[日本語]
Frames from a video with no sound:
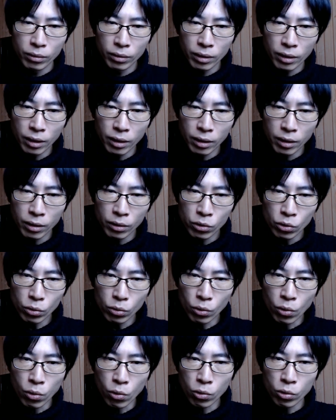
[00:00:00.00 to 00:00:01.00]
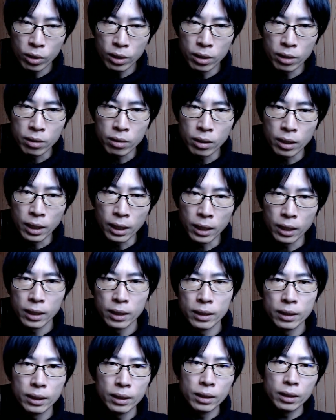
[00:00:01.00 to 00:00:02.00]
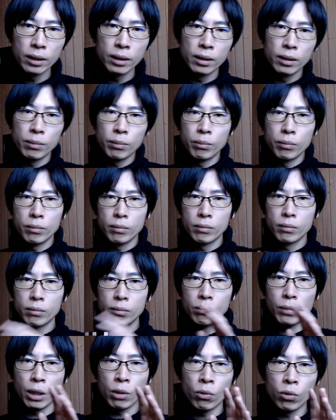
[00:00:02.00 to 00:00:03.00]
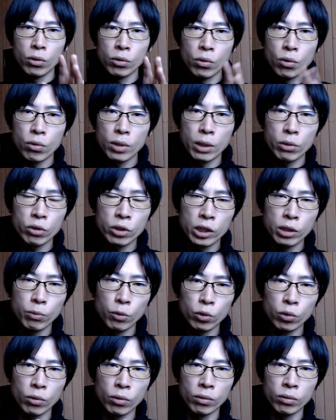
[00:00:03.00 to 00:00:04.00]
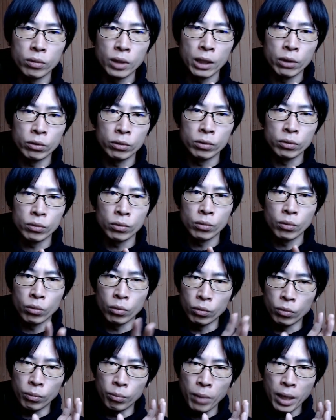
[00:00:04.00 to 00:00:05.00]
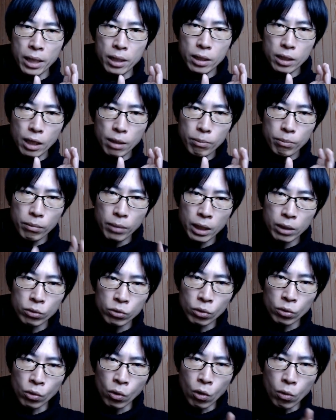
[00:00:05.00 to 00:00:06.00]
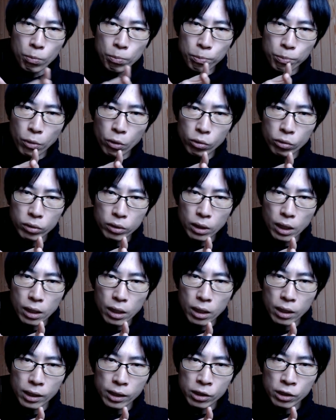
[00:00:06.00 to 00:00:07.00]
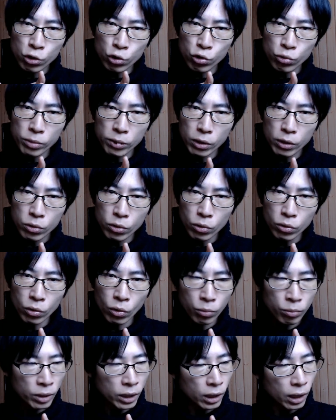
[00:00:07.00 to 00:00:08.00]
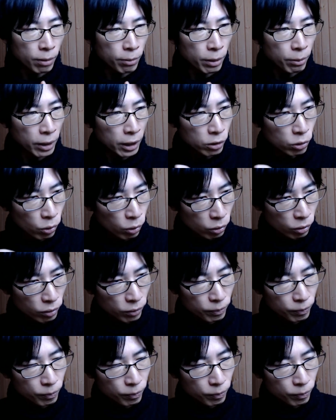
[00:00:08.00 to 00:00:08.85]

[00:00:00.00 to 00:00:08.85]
で、ちょっとここでですね、まあ、この動画の肝となる、このマイナンバーのちょっと根本的な仕組みをちょっと見てみましょうと。